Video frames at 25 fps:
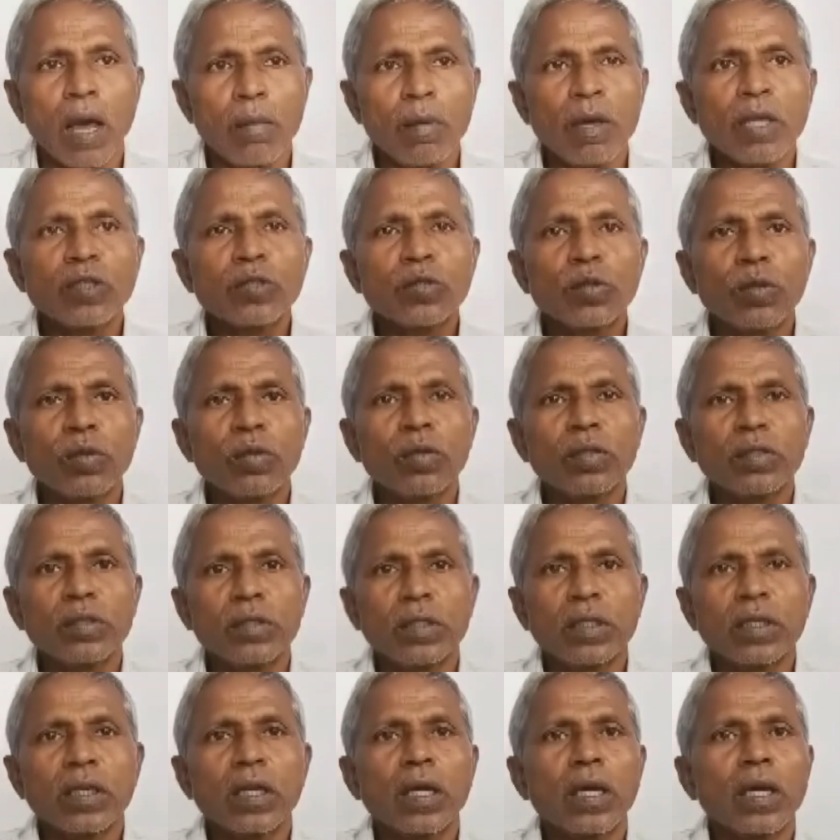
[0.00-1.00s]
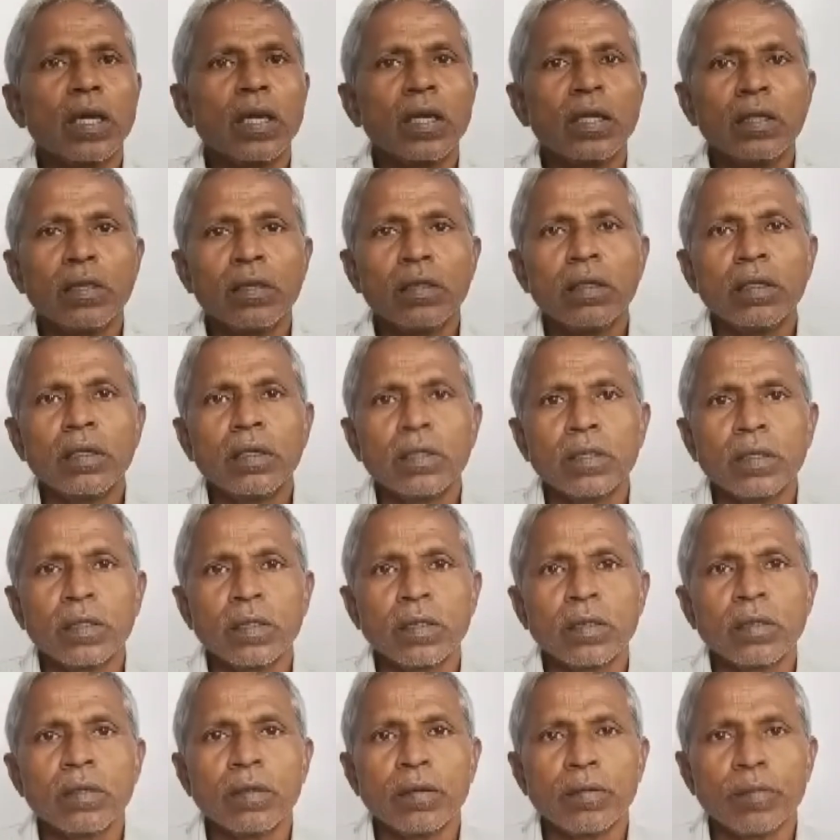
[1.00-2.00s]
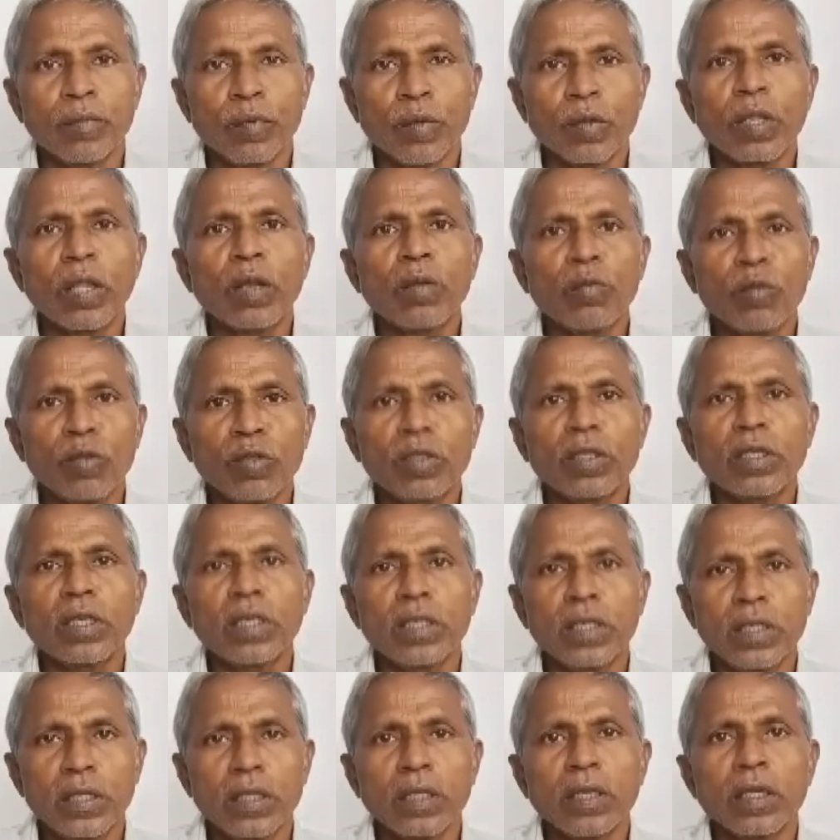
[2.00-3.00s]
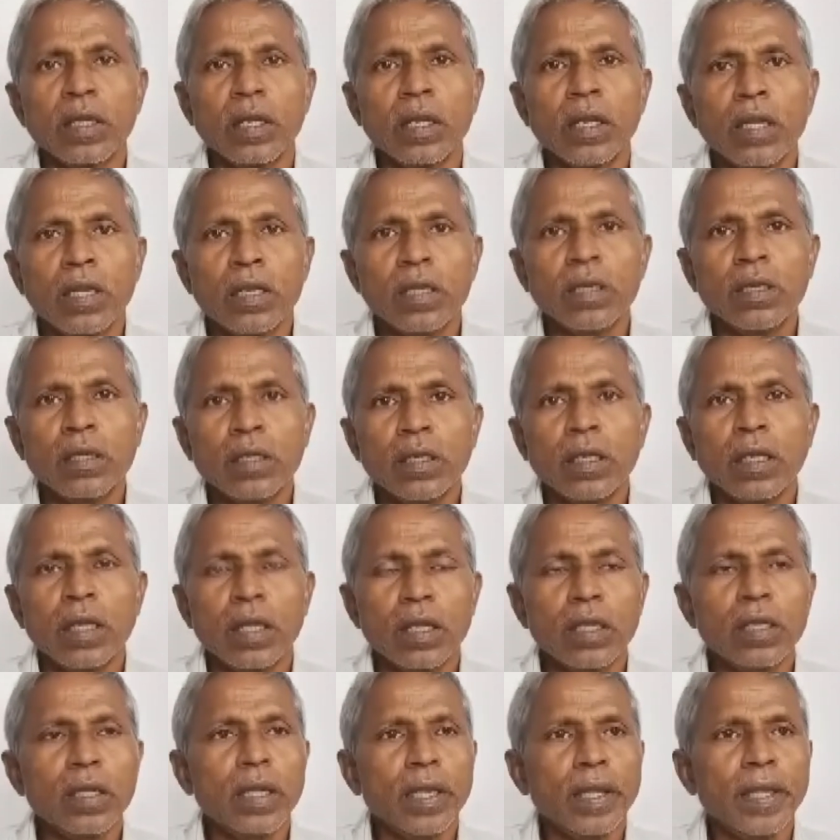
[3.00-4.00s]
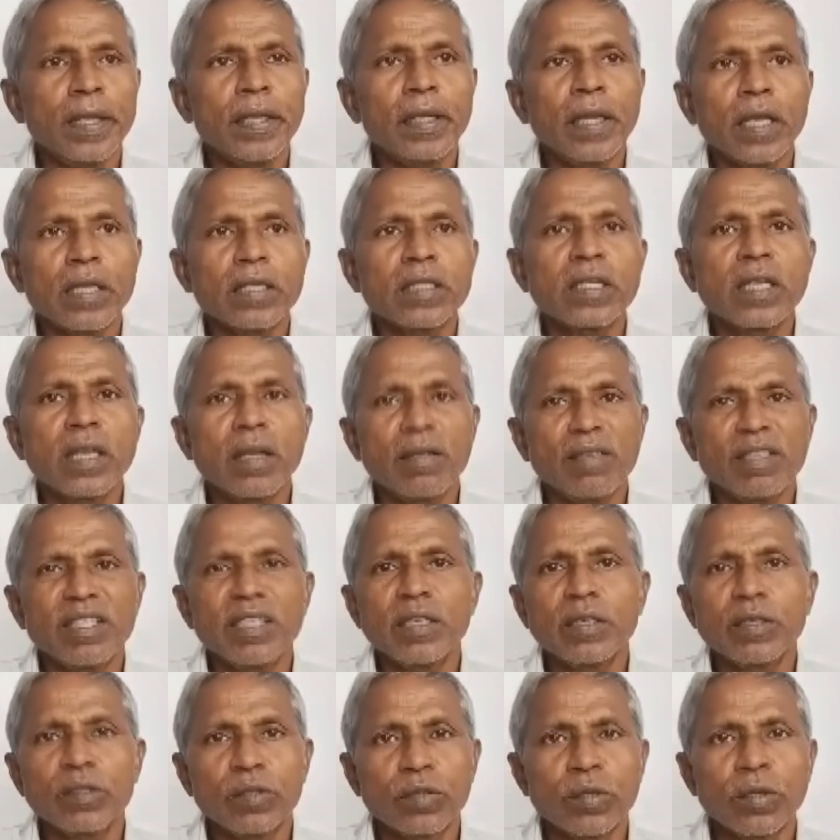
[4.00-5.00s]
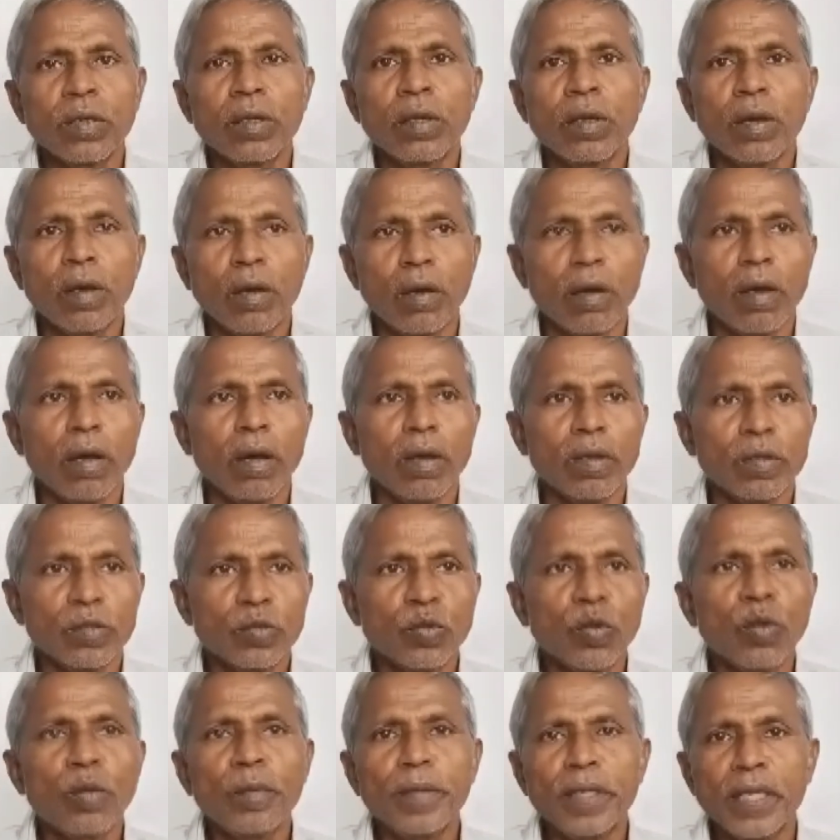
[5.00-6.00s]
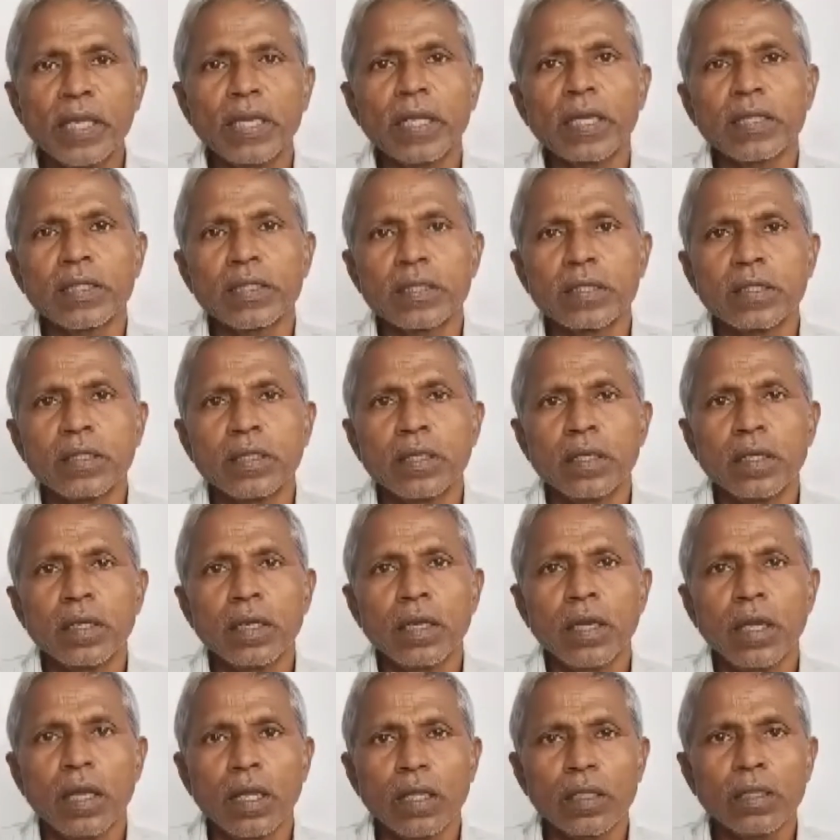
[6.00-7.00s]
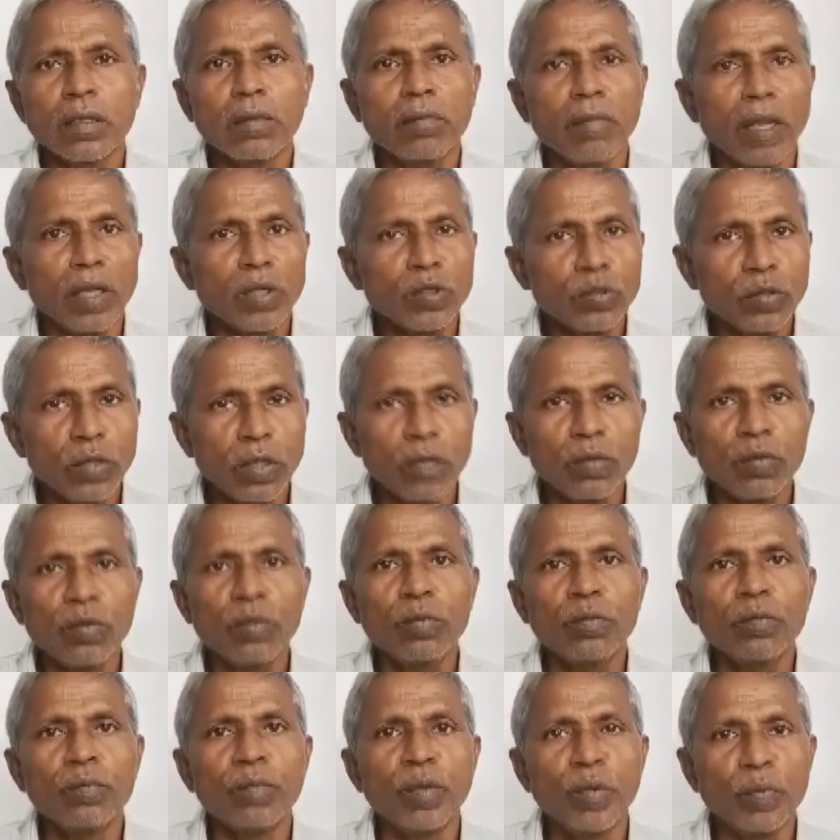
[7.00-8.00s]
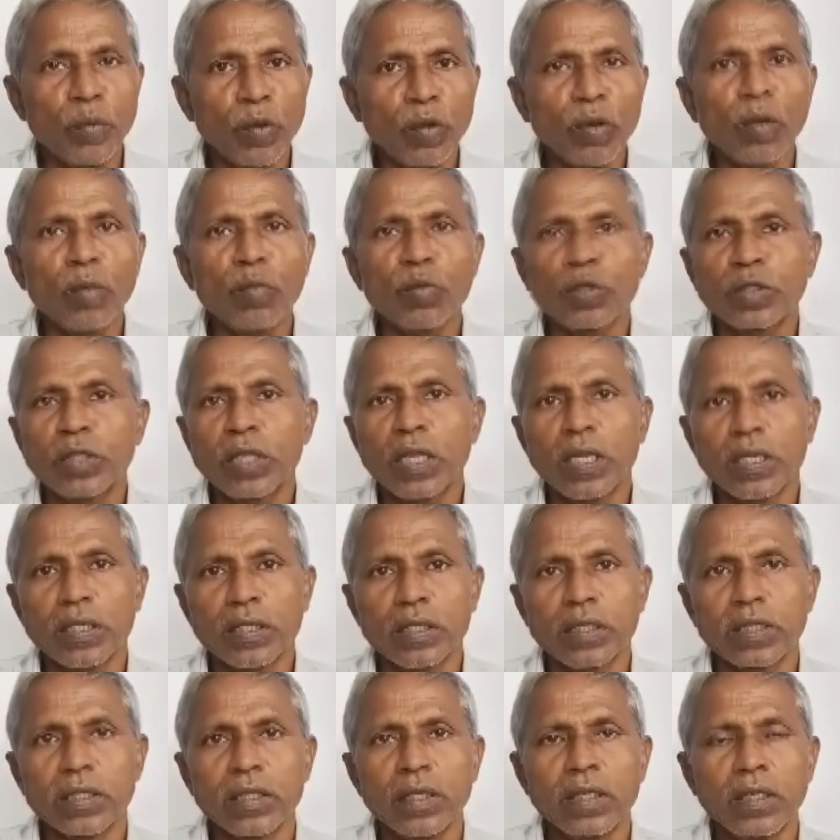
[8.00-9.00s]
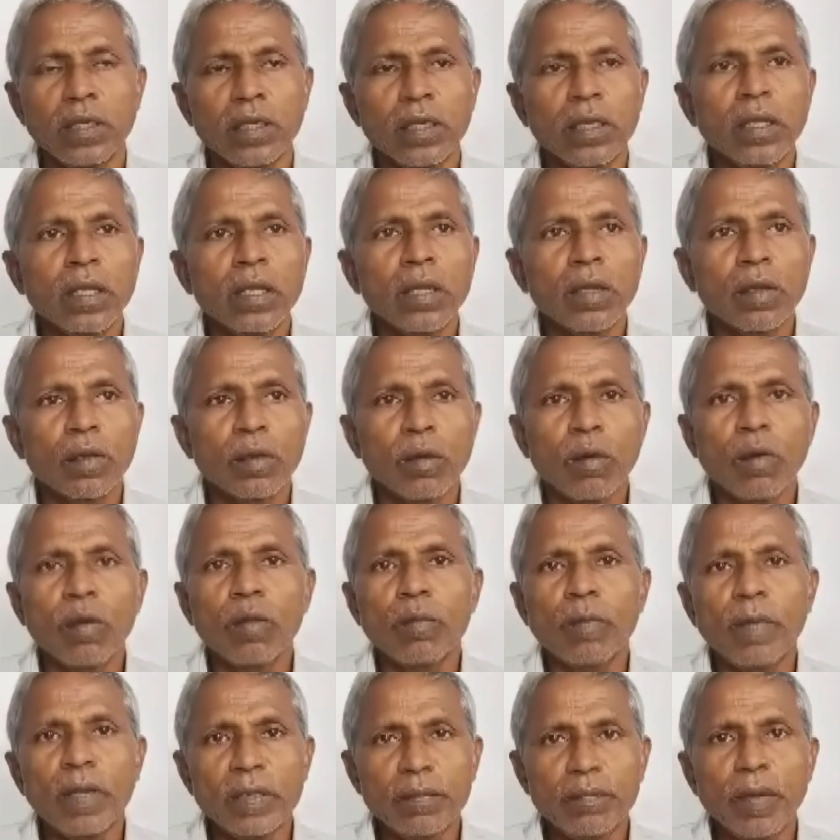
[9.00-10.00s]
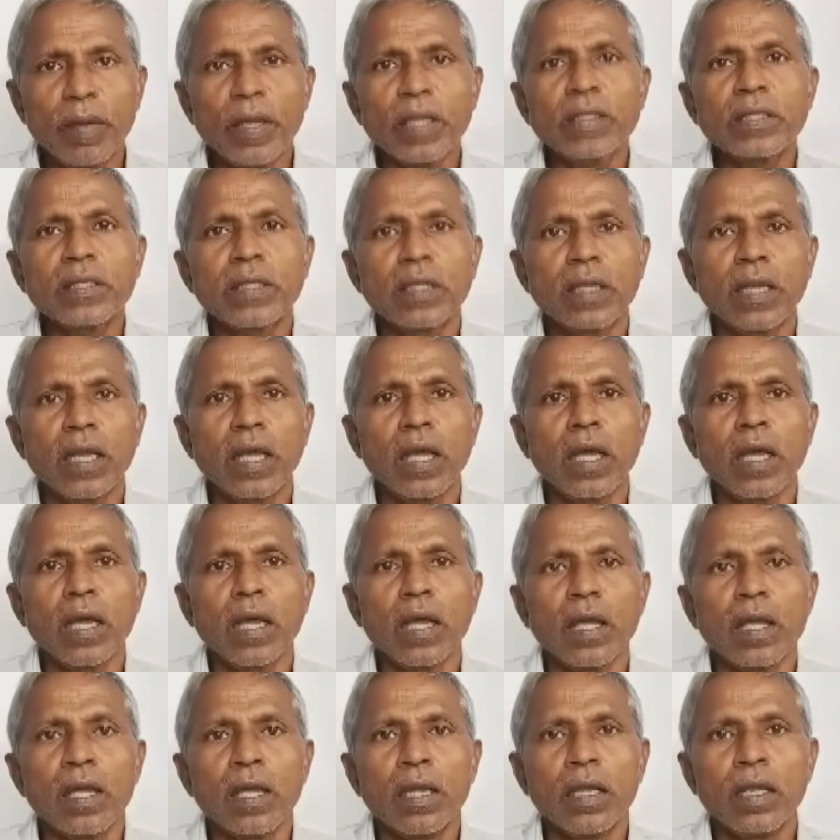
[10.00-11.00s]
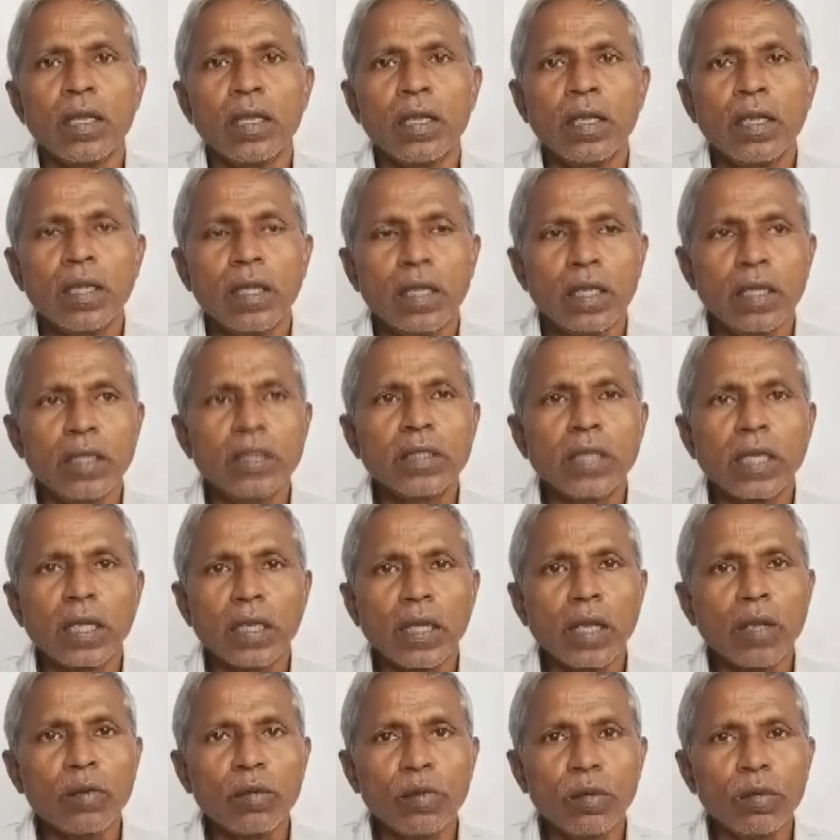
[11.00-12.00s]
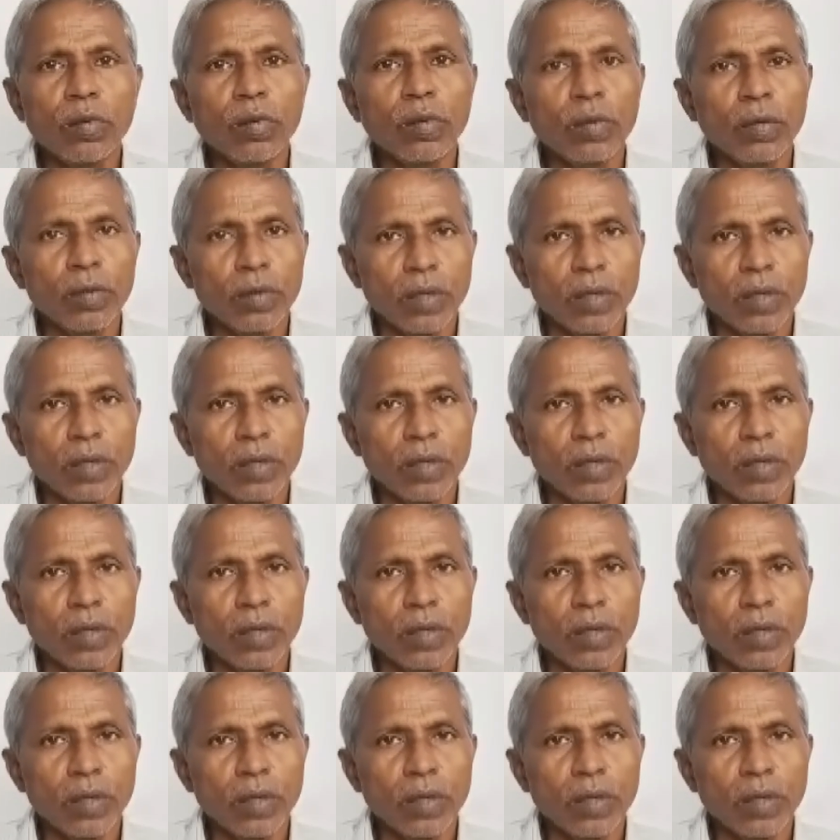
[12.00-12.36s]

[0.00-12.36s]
আবাসন যেটা প্রধানমন্ত্রী এই এই কাজটা আমাদের থমকে গেছে তাতে মানুষরা খুব বিপন্ন অবস্থায় আছে ঘর বাড়ি পাচ্ছে না এই জায়গাগুলো